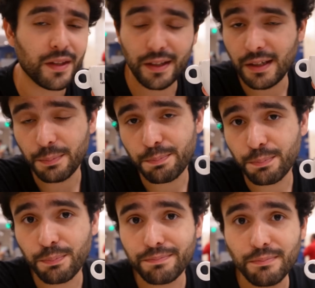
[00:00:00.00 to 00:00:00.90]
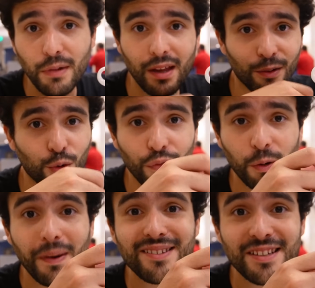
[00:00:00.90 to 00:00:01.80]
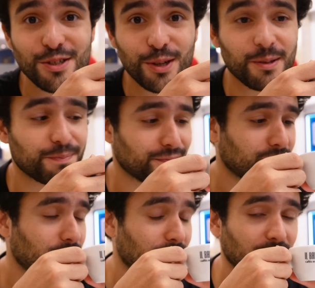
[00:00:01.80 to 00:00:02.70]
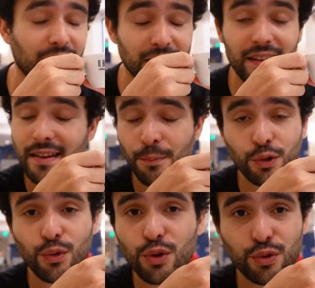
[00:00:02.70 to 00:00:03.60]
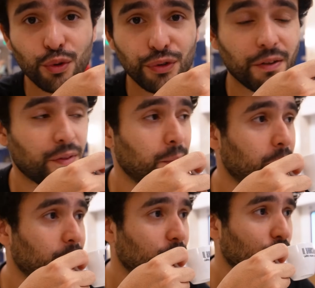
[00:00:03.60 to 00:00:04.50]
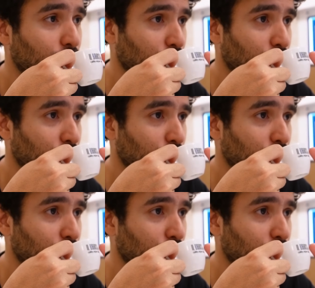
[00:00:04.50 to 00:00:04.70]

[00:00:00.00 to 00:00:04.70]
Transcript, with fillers: E eu tô vindo bastante aqui. E é muito gostoso o café mesmo.